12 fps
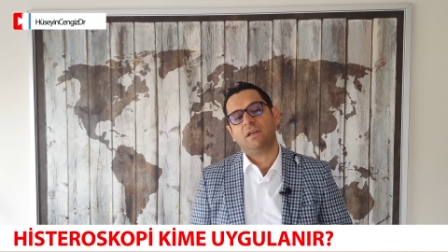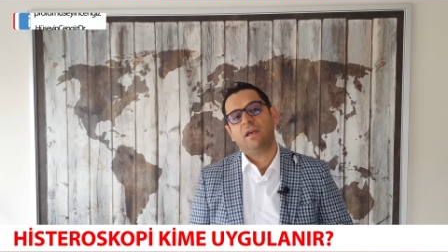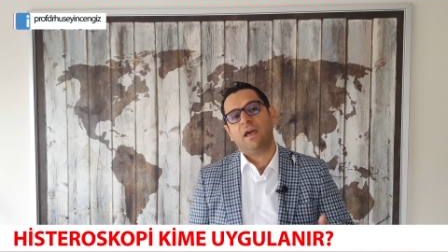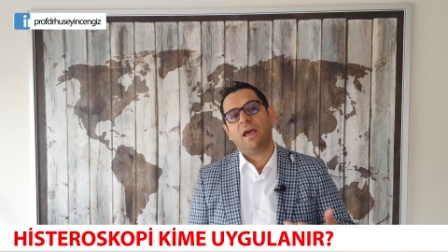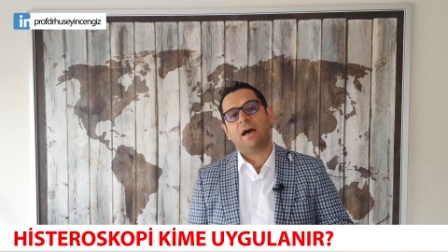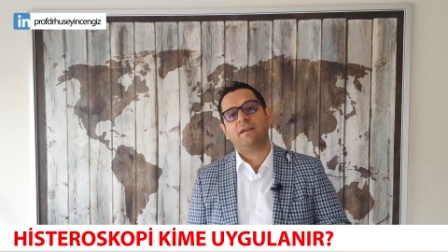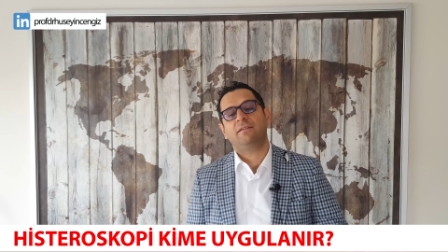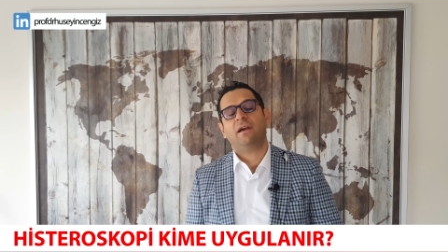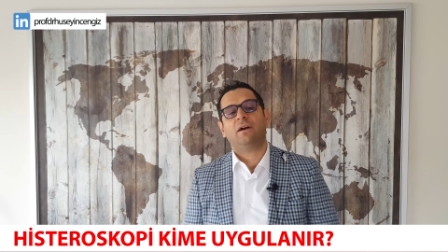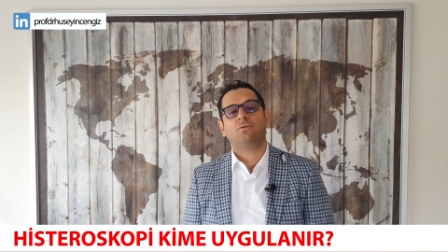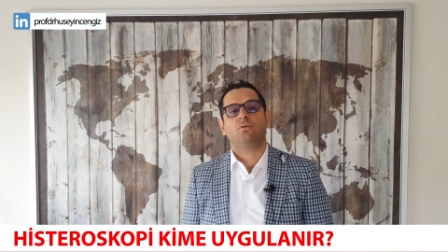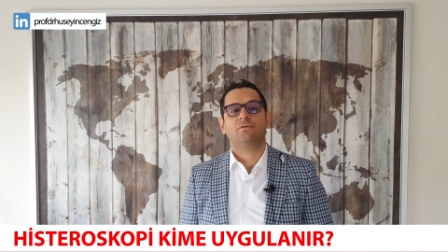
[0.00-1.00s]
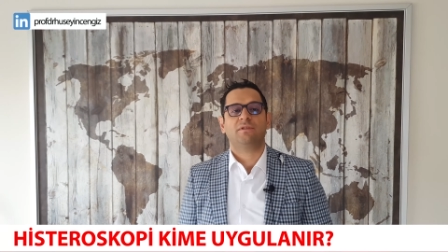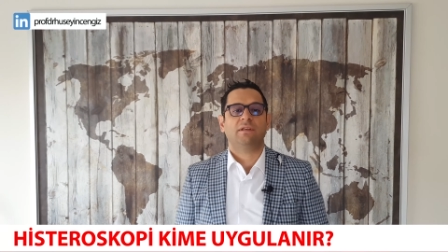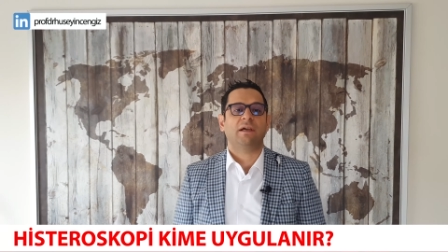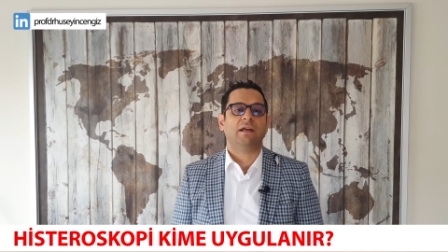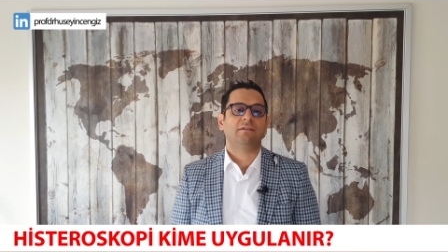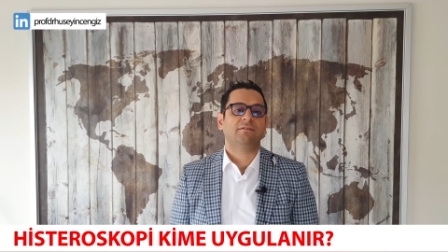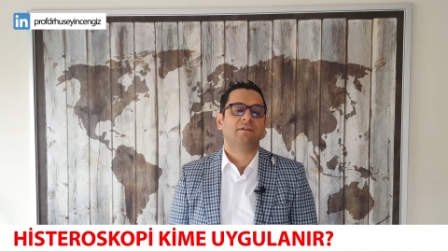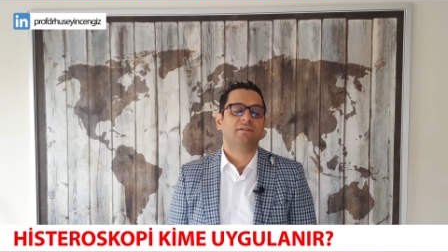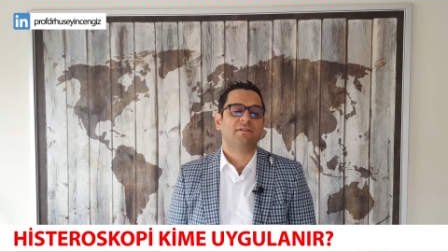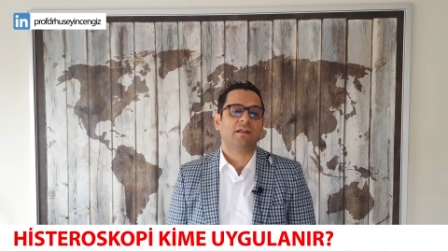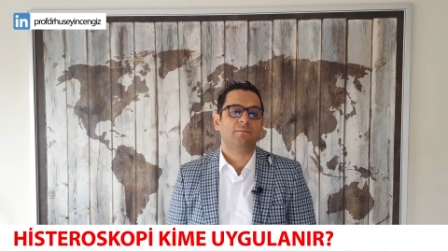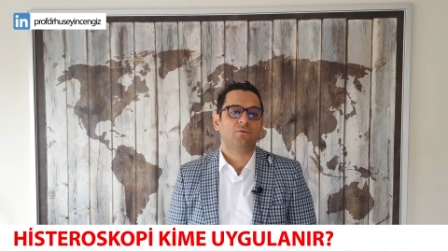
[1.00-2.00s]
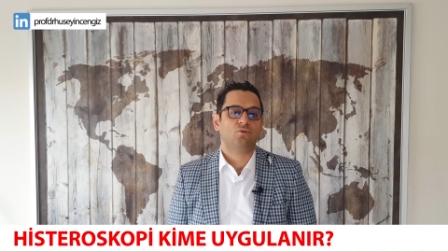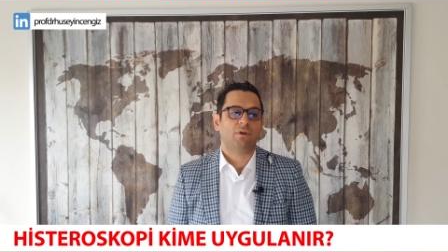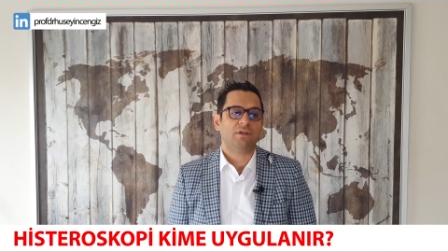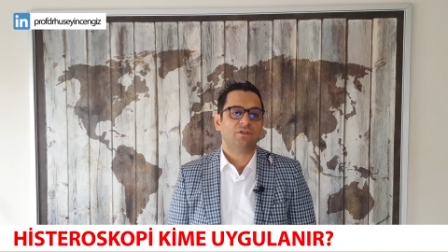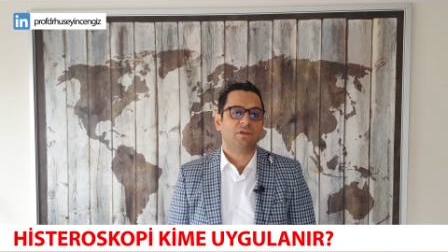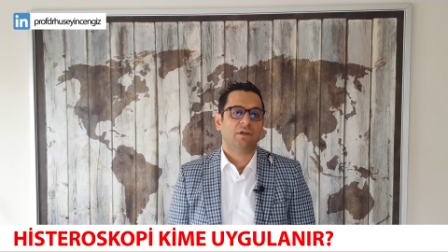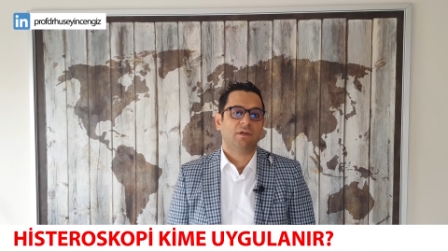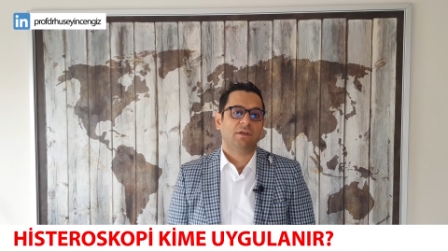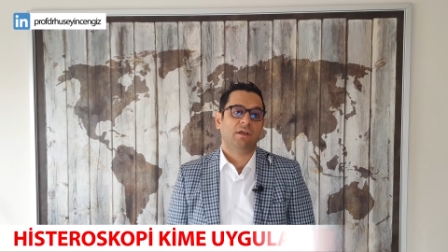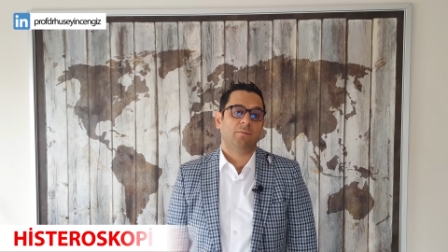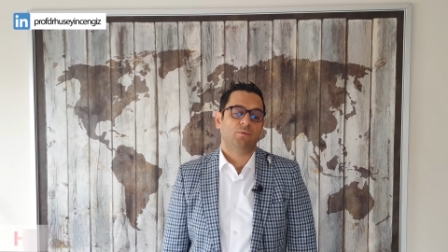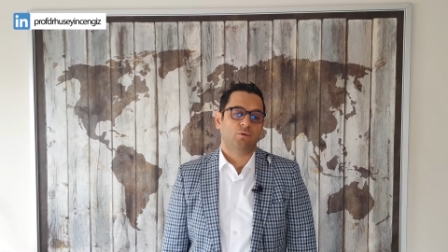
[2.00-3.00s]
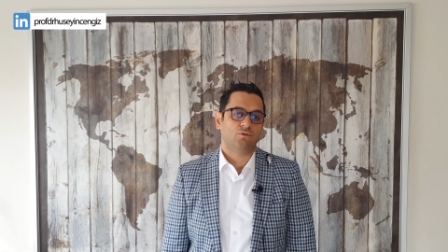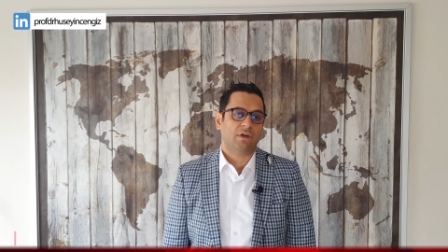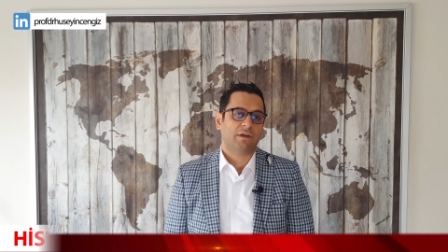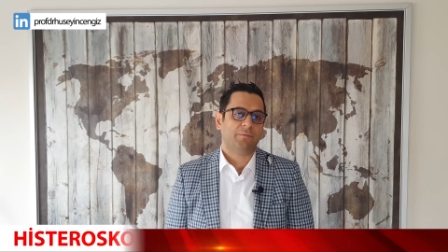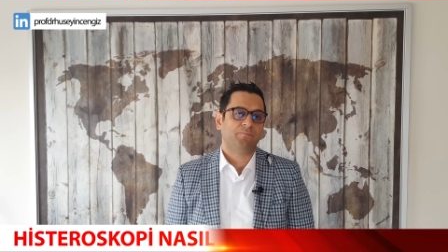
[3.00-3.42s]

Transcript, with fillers: Eğer diagnostik yani tanısal bir süreç yapıyorsak.